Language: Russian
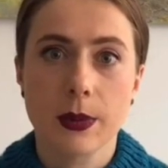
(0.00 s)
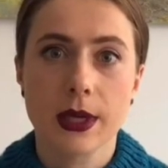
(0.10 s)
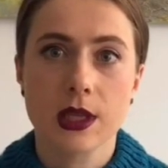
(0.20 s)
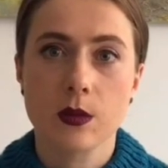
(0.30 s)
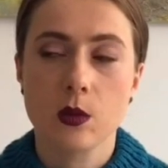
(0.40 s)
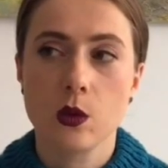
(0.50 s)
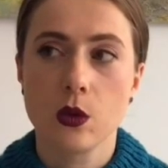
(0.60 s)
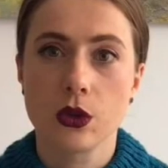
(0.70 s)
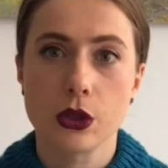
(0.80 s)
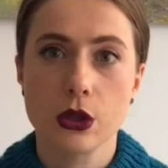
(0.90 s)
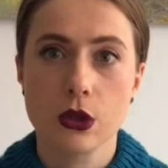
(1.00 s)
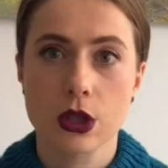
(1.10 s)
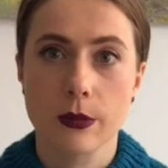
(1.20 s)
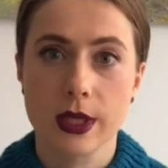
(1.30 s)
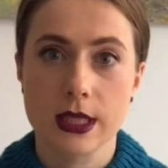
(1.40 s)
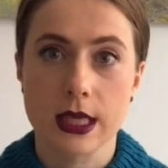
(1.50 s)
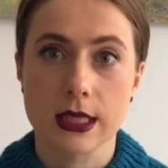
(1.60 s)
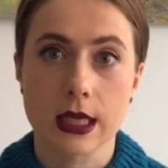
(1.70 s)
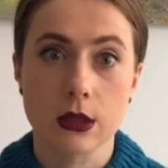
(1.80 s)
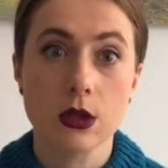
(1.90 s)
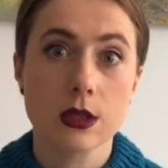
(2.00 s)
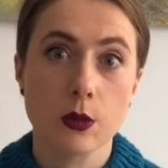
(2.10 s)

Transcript: поэтому очень сложно обойти их стороной,